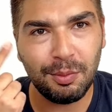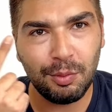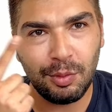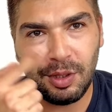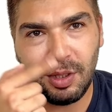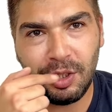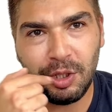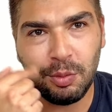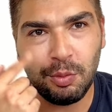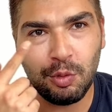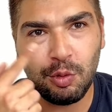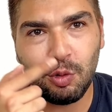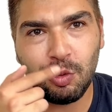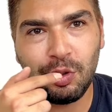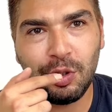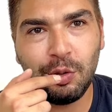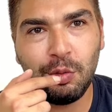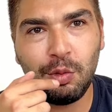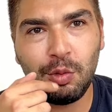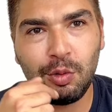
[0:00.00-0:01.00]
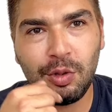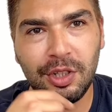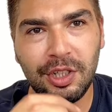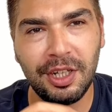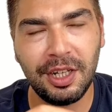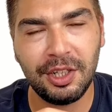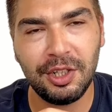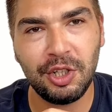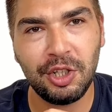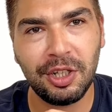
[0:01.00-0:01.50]
iç mukozayı
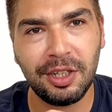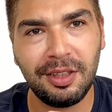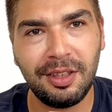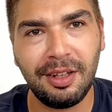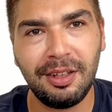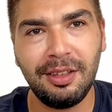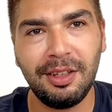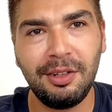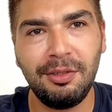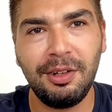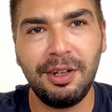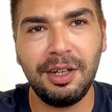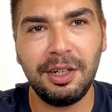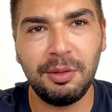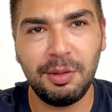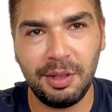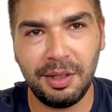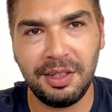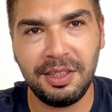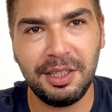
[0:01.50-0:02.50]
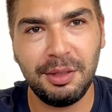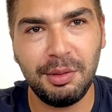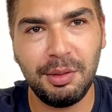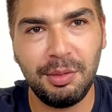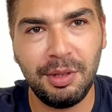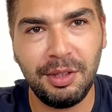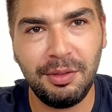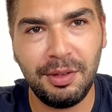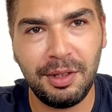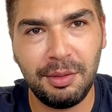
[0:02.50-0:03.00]
kurutacağı için çatlaklara ve kanamalara
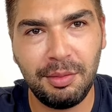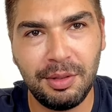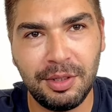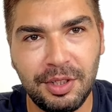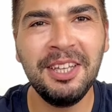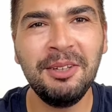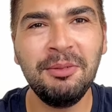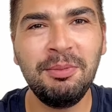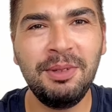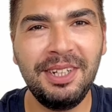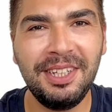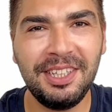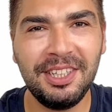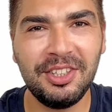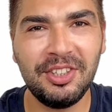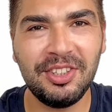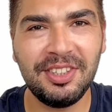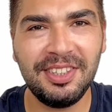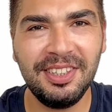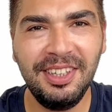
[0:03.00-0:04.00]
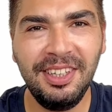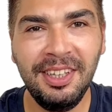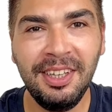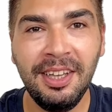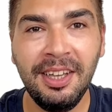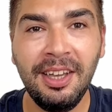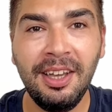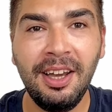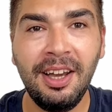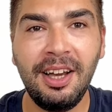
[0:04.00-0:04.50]
sebebiyet verebilir. Bir ikincisi
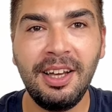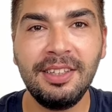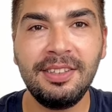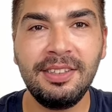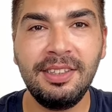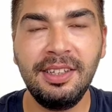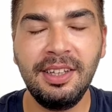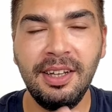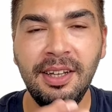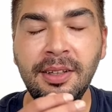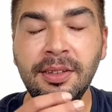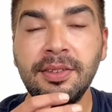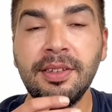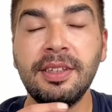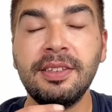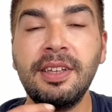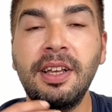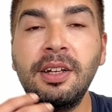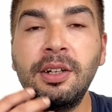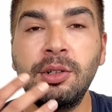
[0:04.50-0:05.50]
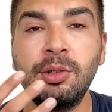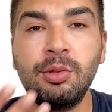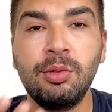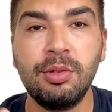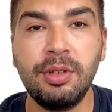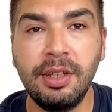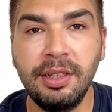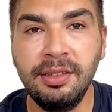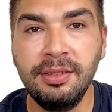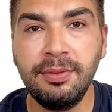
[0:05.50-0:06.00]
hastaya nazal
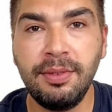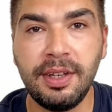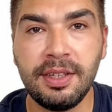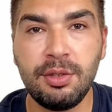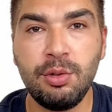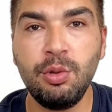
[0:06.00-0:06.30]
kanülden fazla